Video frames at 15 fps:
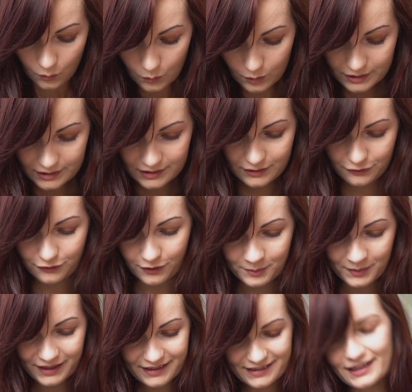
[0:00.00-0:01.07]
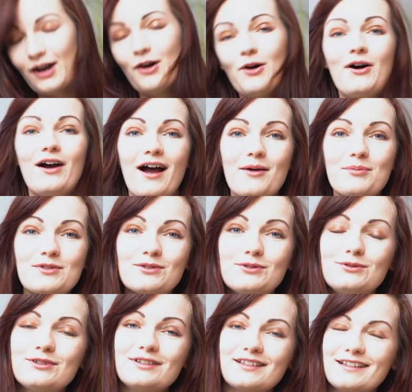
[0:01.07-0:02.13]
Und für mich auch
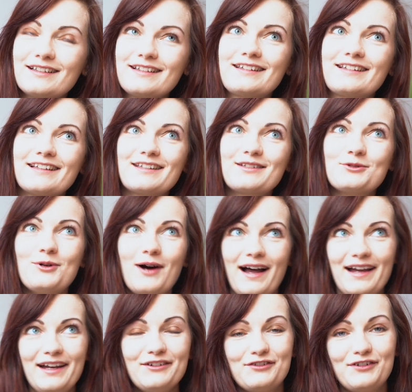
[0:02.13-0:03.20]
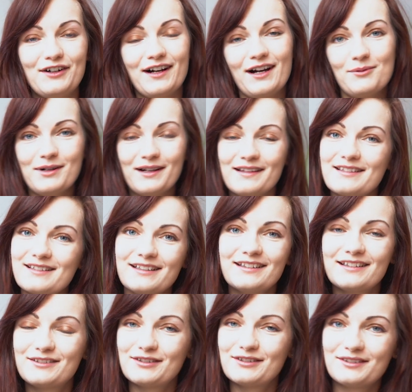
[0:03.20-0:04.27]
absolut, es ist so einfach, aber
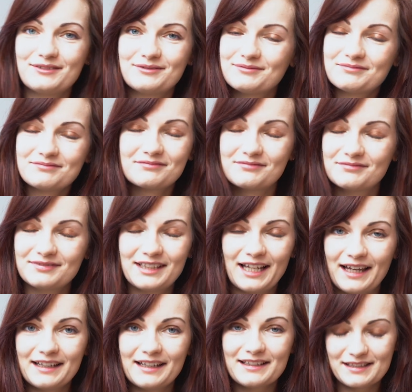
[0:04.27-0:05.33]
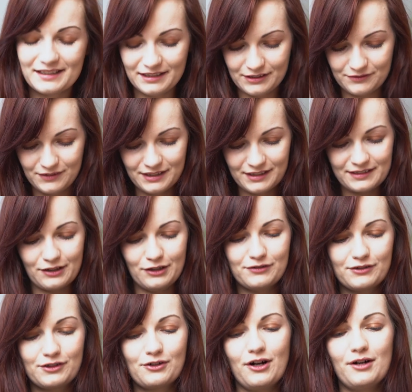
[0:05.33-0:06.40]
sind, die anderen sind irgendwie nicht
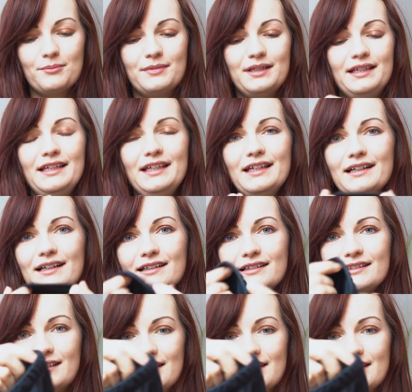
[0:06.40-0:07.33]
drauf gekommen. Hier,